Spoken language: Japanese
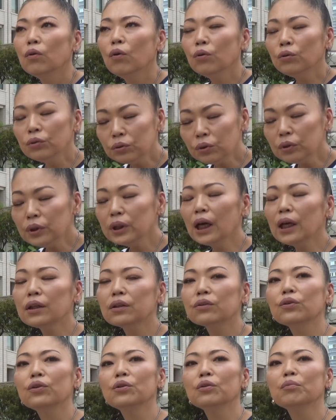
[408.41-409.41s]
本当にあっ
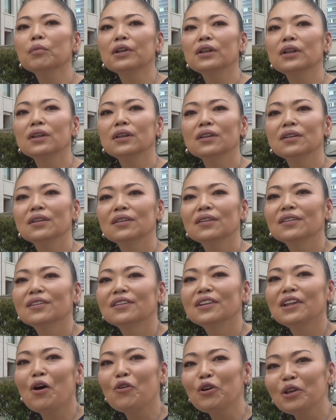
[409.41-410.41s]
という間に
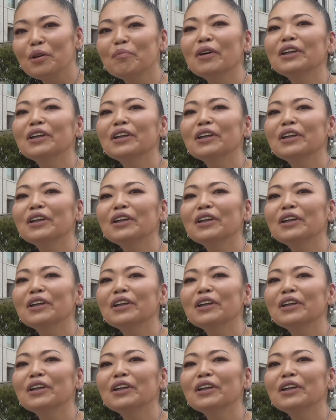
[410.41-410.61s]
治り